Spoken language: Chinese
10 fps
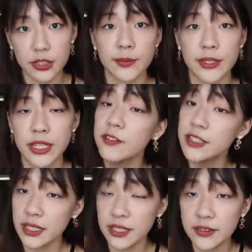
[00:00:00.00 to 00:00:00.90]
什么 San
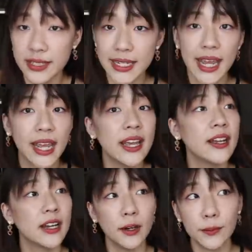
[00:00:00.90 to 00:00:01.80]
Francisco State，
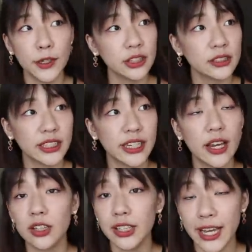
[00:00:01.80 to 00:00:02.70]
然后
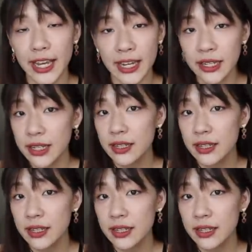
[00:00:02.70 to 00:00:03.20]
Berkeley、LA。